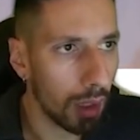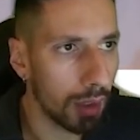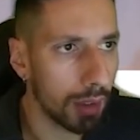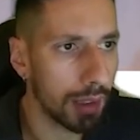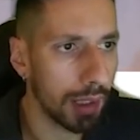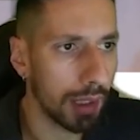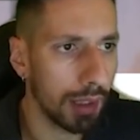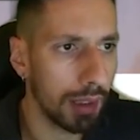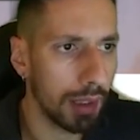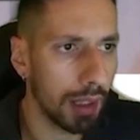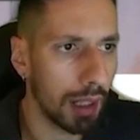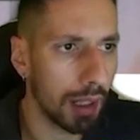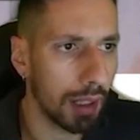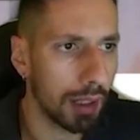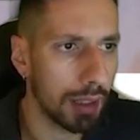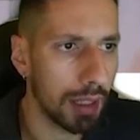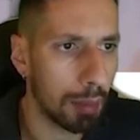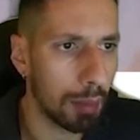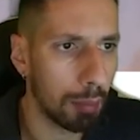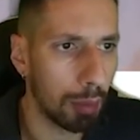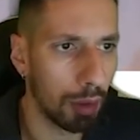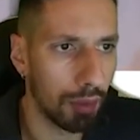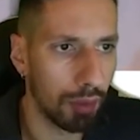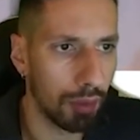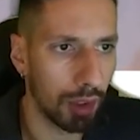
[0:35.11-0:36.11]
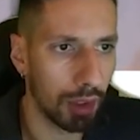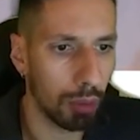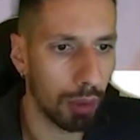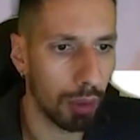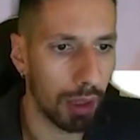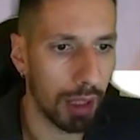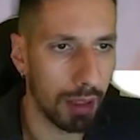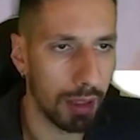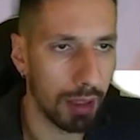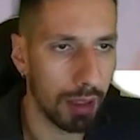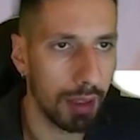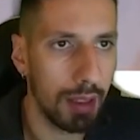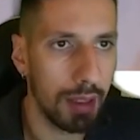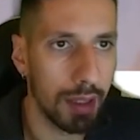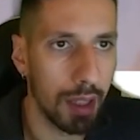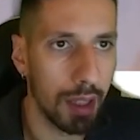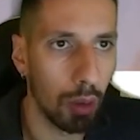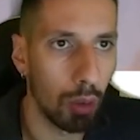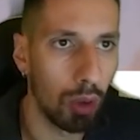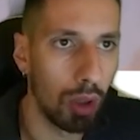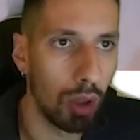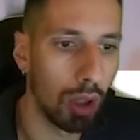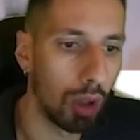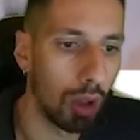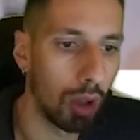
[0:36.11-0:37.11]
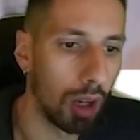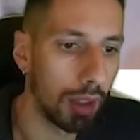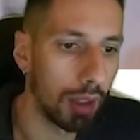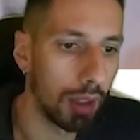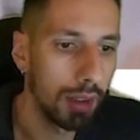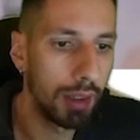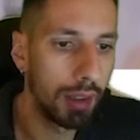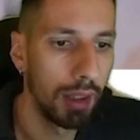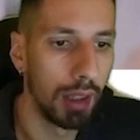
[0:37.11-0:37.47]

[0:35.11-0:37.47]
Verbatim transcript: se andiamo a effettuare il download,